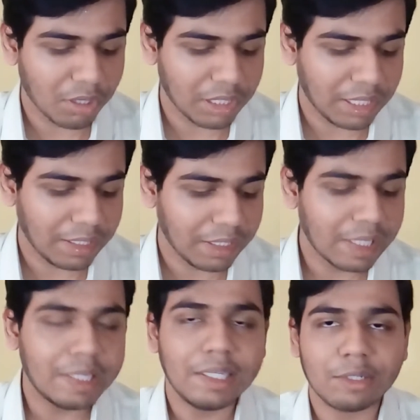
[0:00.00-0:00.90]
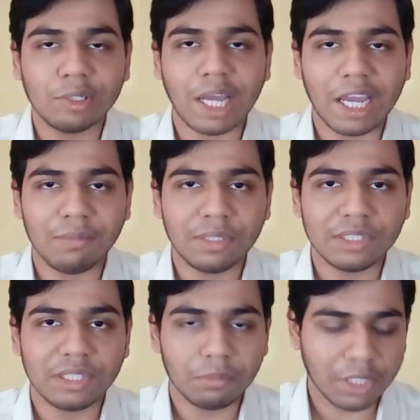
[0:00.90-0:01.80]
स्लॉट है ये कोई
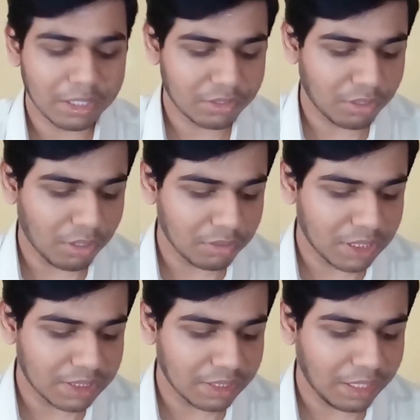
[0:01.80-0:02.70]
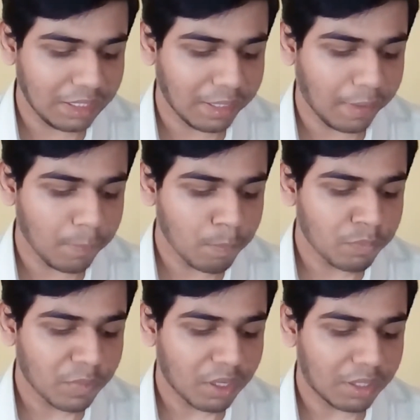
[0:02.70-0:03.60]
हाइब्रिड सिम का स्लॉट जैसा नहीं है
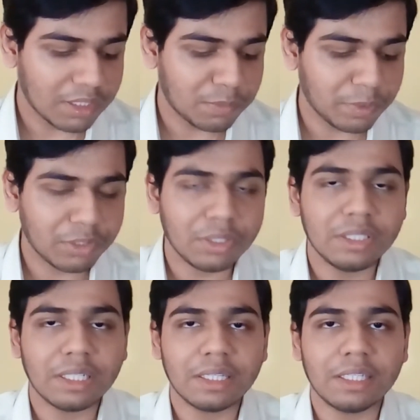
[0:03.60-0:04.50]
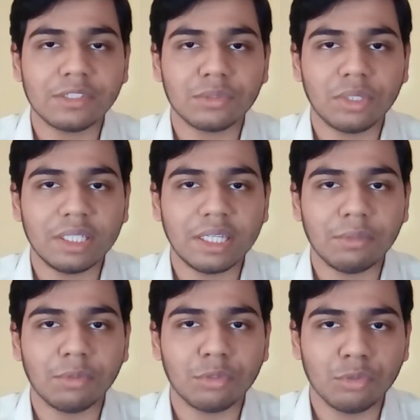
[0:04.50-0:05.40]
और इसमें जो इंटरनल स्टोरेज
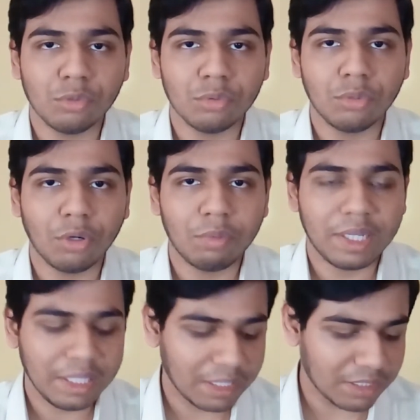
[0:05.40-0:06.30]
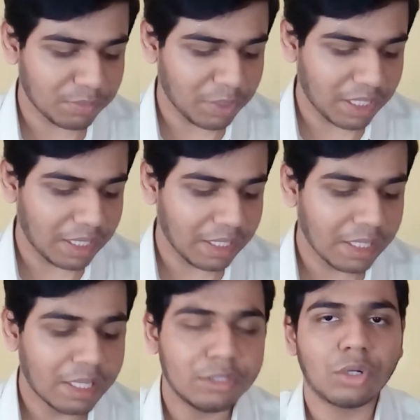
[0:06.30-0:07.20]
है वो टू दो वेरिएंट्स में है
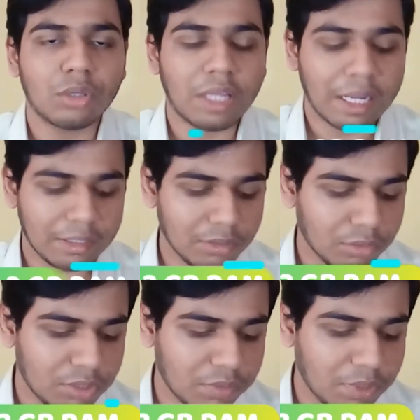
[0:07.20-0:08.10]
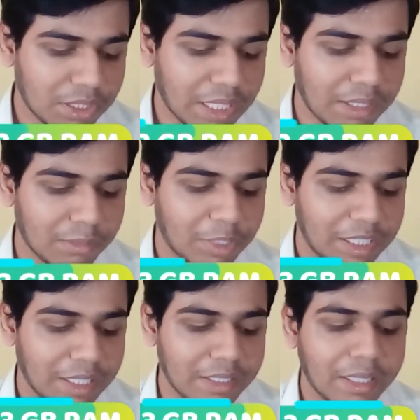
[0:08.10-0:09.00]
जो थर्टी टू जी बी का
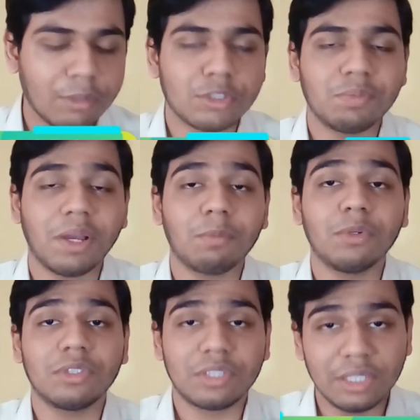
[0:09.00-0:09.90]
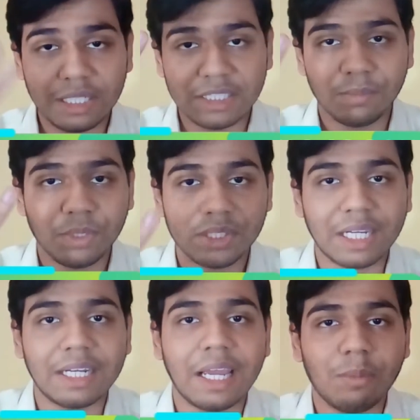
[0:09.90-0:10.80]
वेरिएंट है उसमें आपको थ्री जी बी
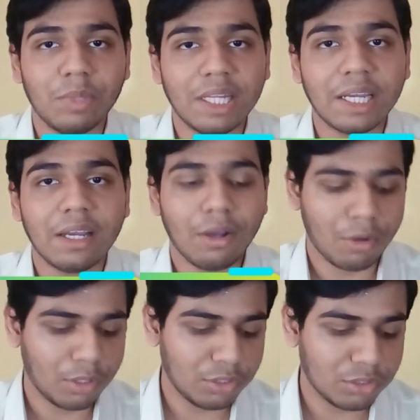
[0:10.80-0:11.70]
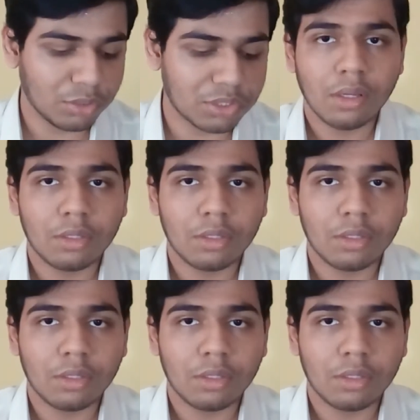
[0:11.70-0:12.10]
इसका रैम मिलेगा और जो